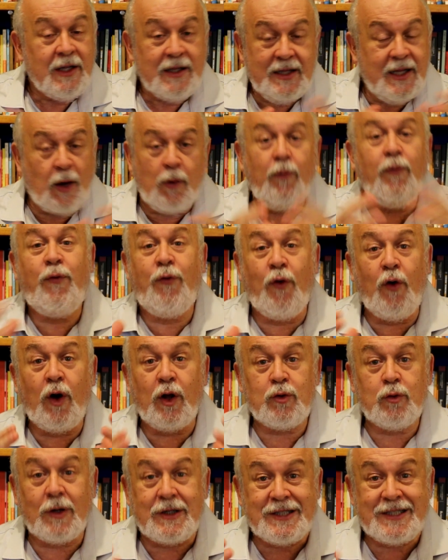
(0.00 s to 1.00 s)
não
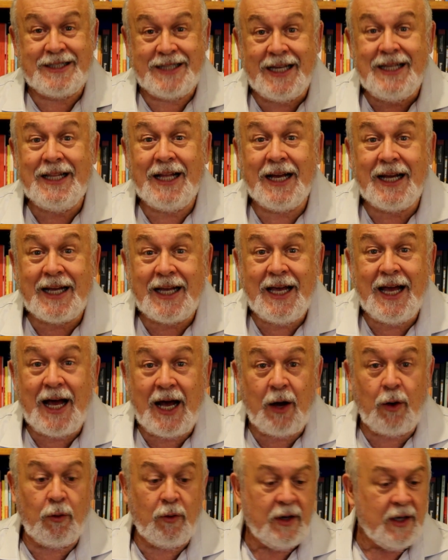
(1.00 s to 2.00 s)
foto, a cena
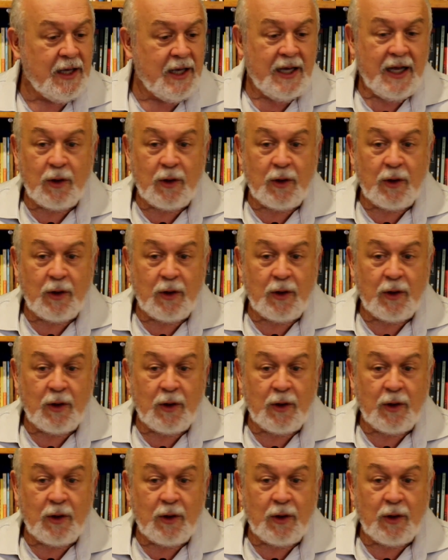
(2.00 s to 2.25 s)
real